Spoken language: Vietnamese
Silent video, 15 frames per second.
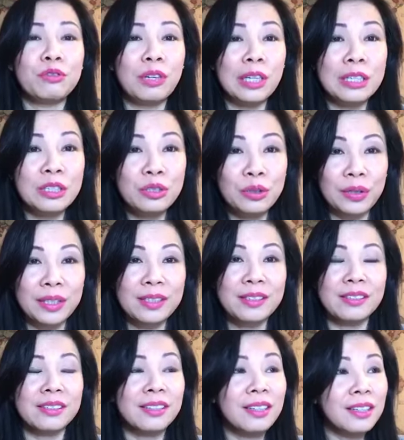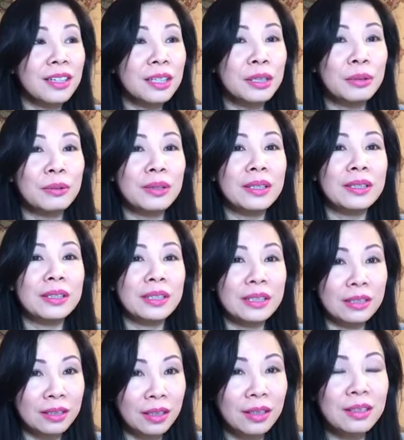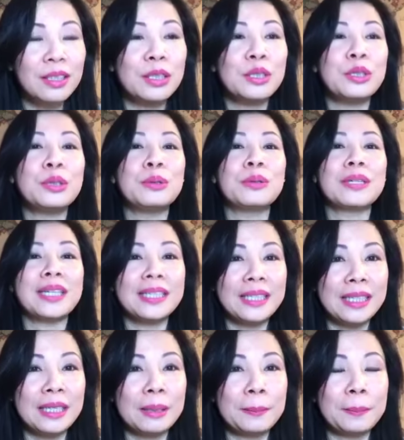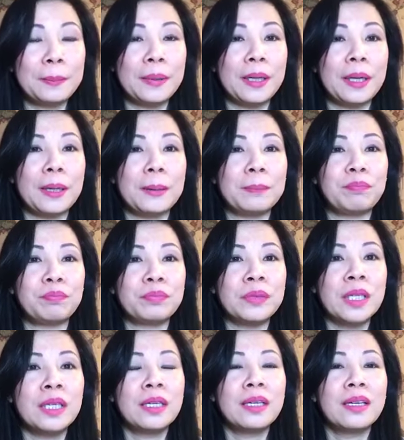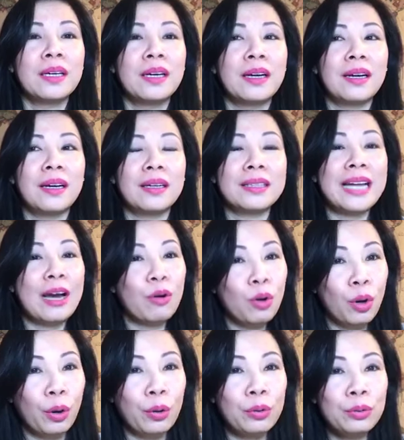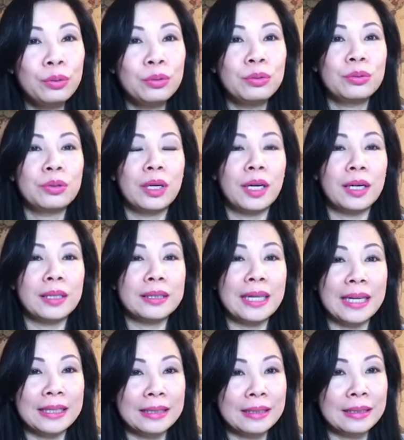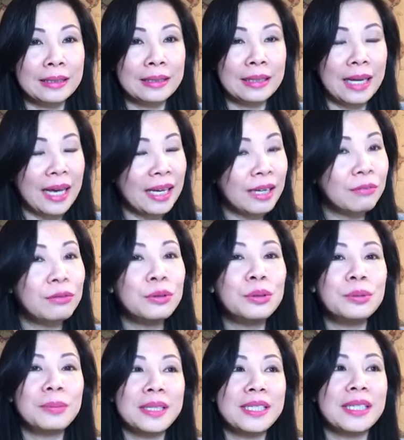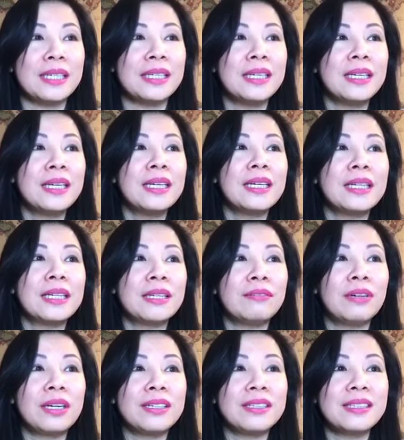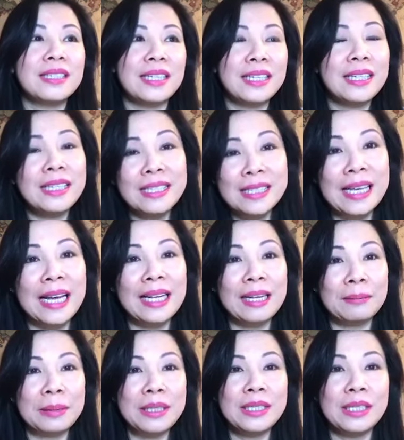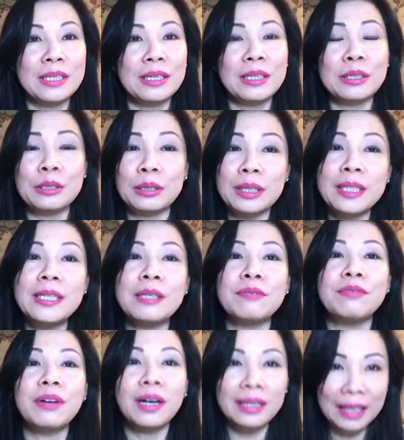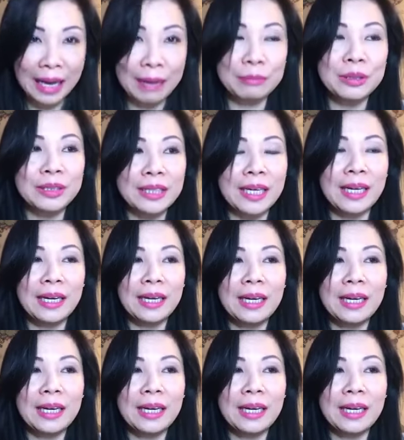vân chuyển được rất là nhiều rất là nhiều cái nghiệp à, đau khổ à, thành an vui mấy anh chị thì vân chỉ chia sẻ là mấy anh chị là những cái gì vân làm thôi nha